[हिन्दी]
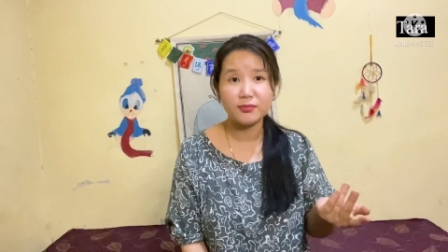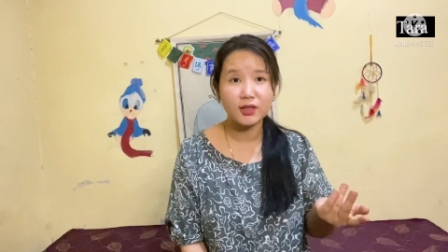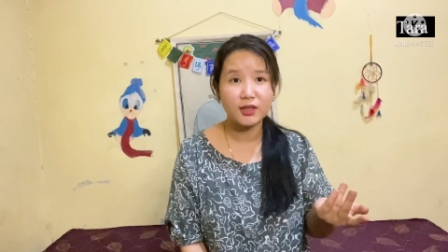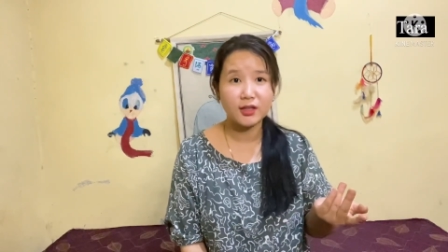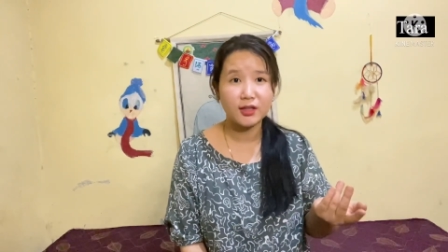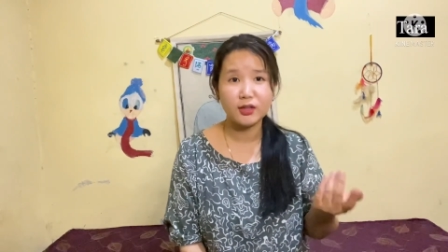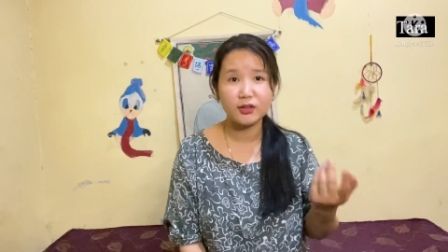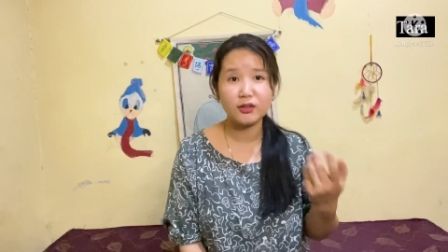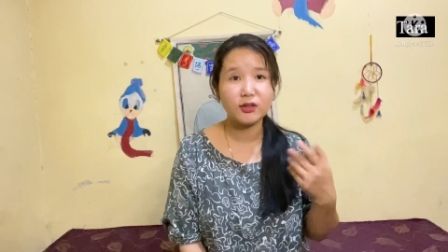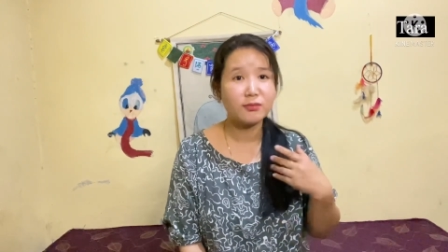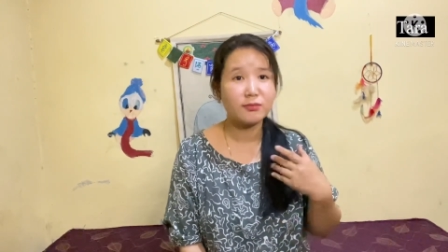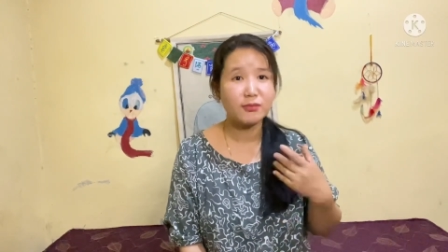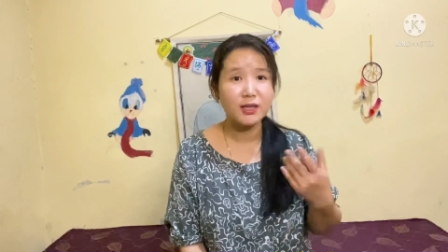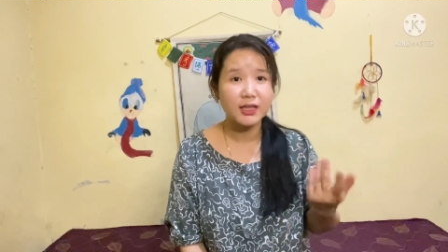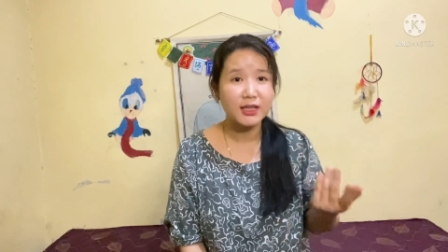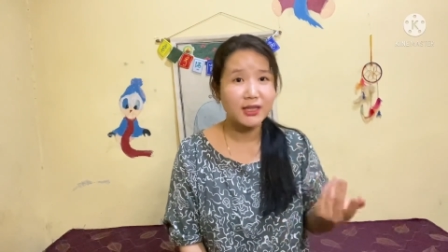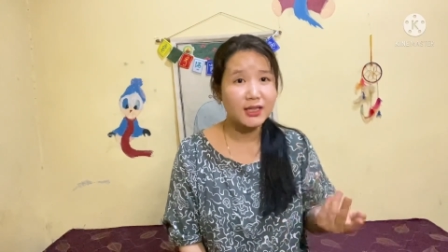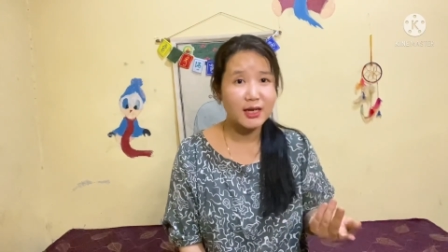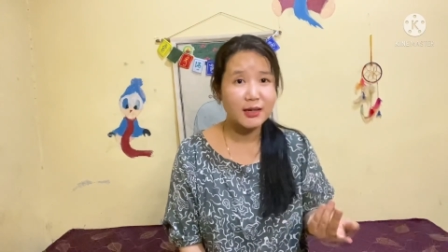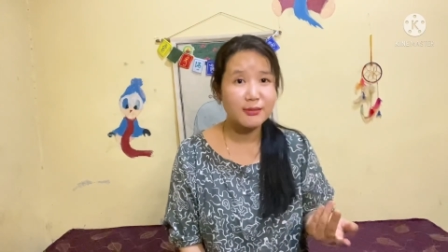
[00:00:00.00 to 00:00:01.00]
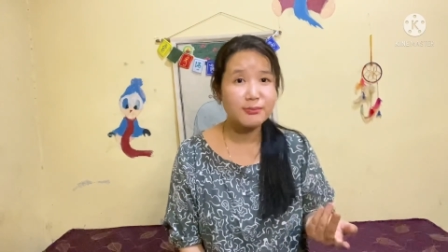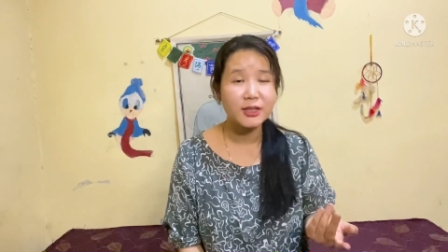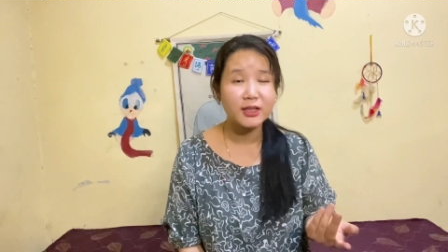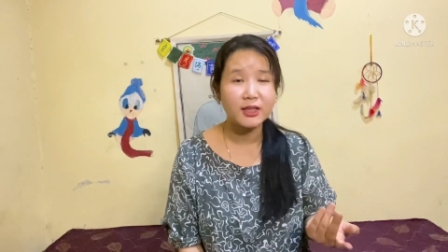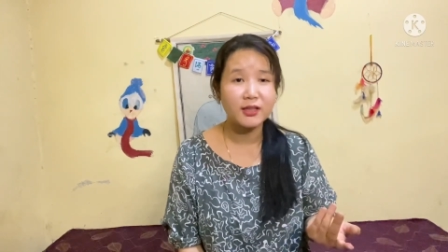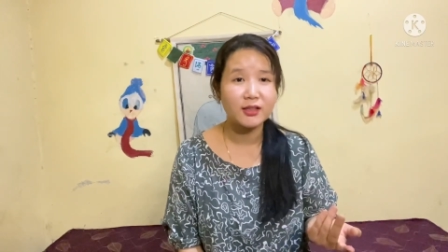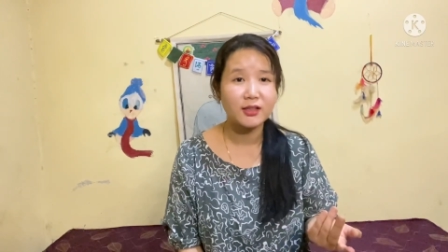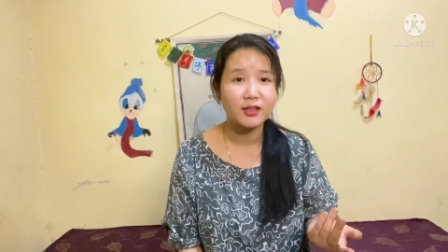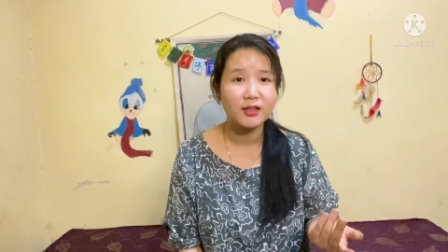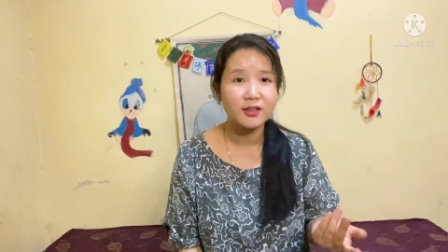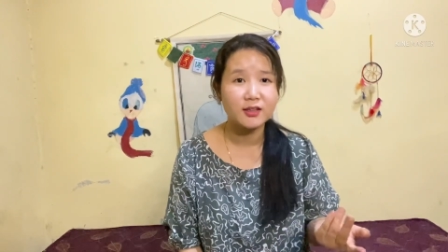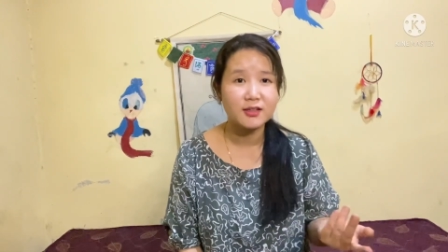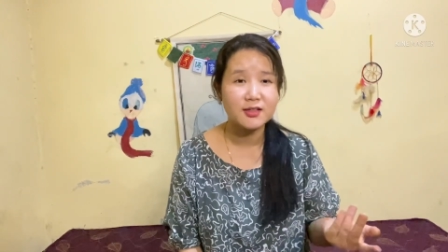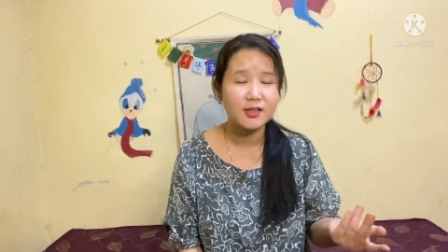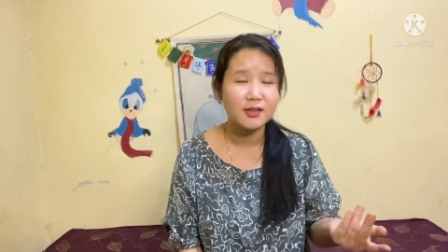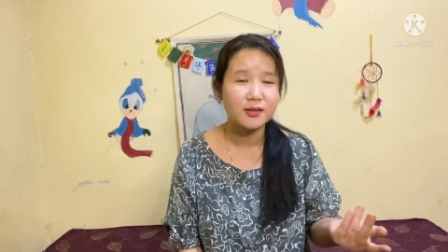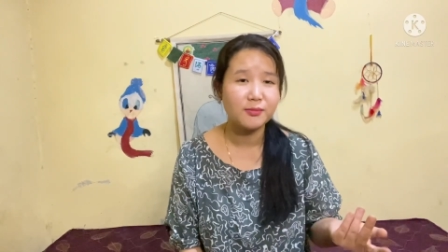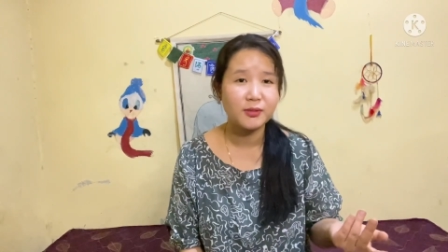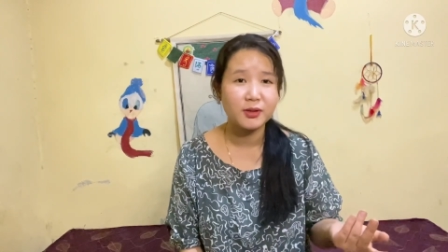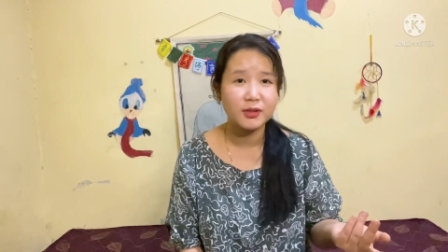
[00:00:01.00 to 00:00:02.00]
ये तो हमारा काम ही नहीं है
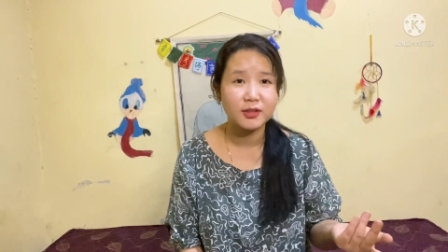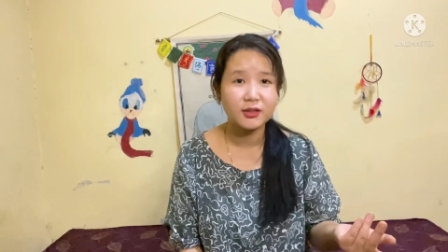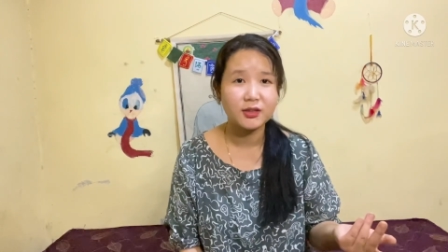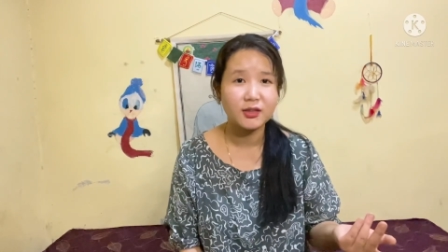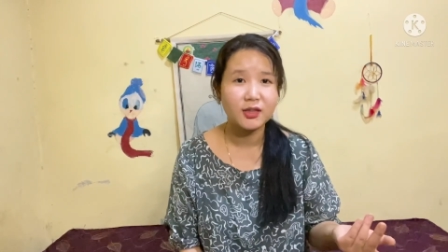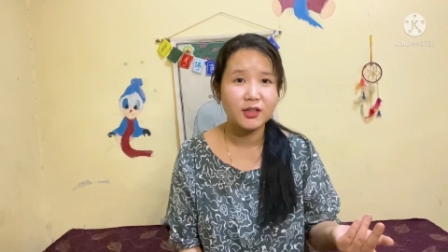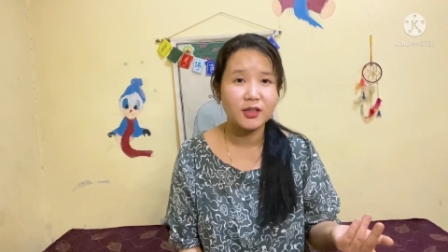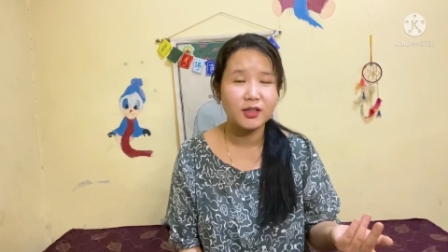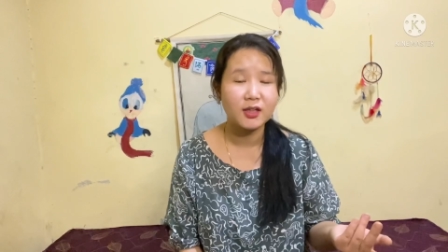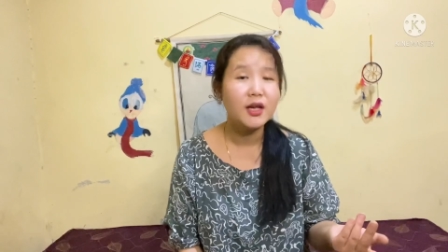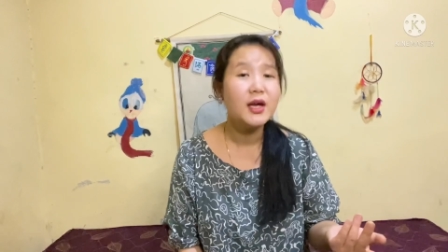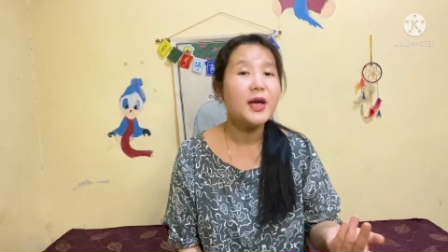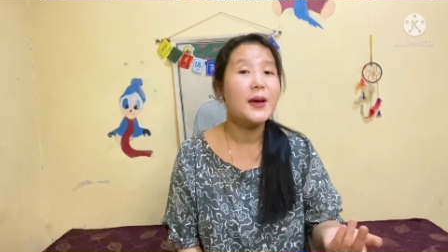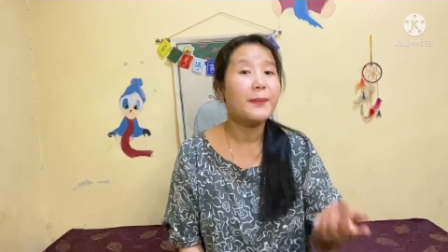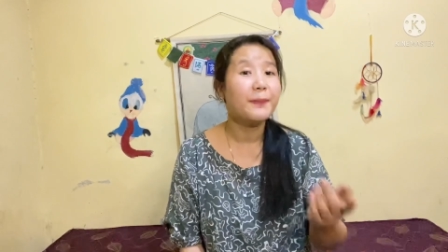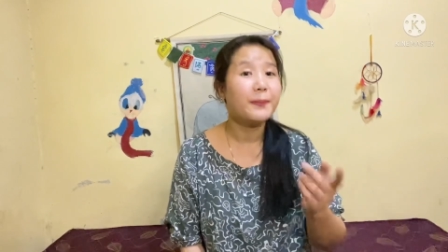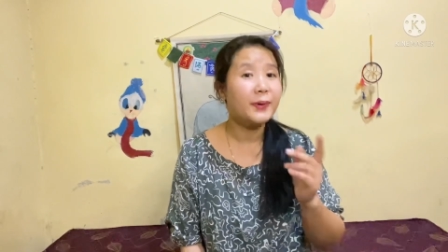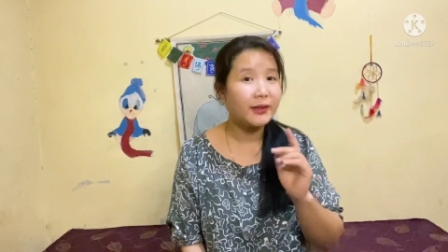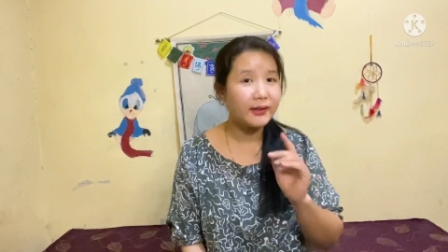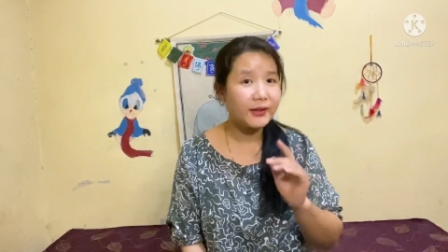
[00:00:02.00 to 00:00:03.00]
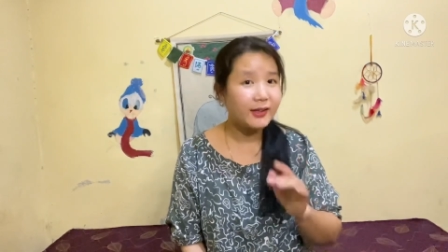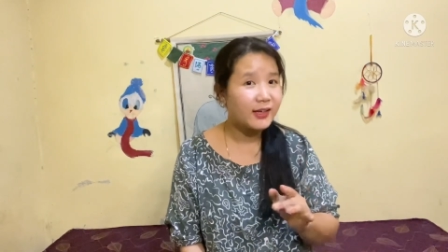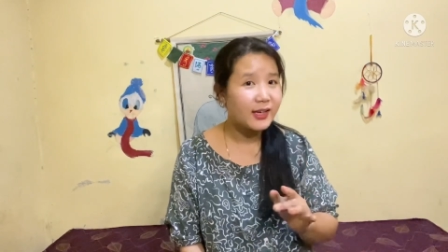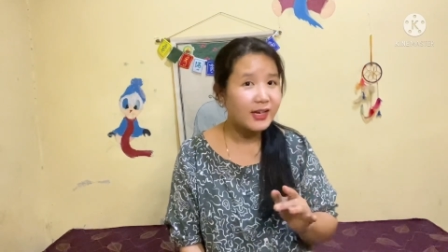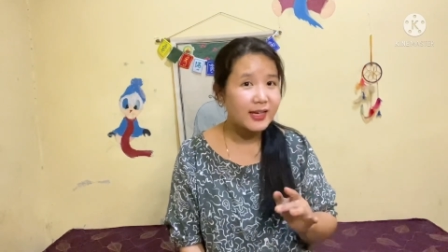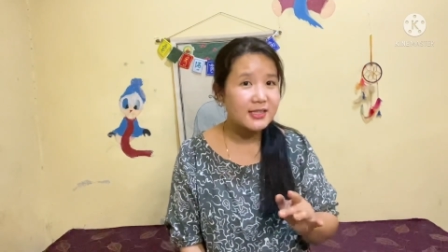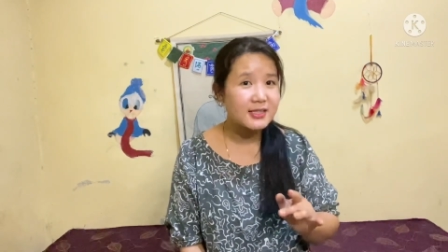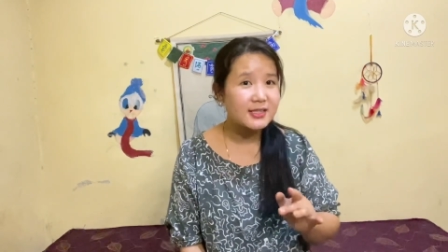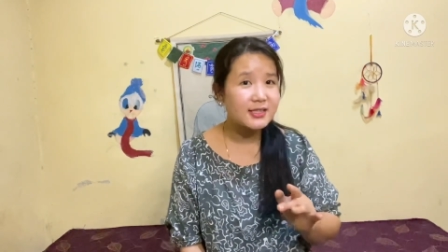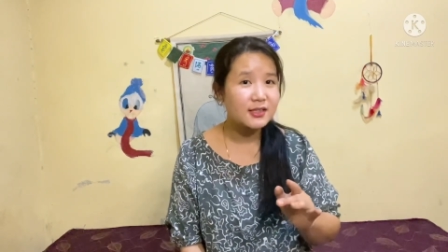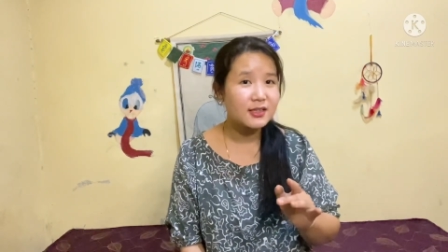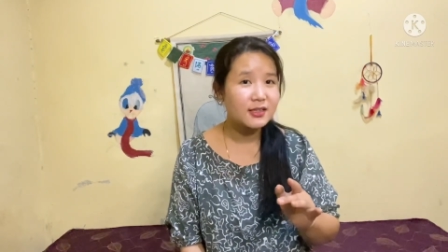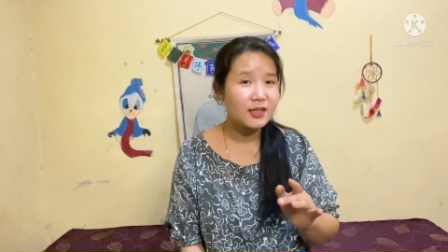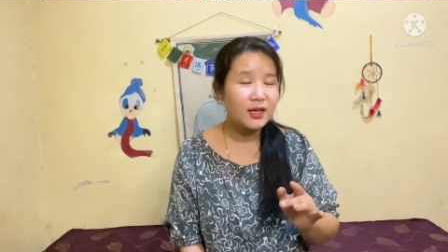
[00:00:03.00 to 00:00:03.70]
किसी की मदद करना पर यस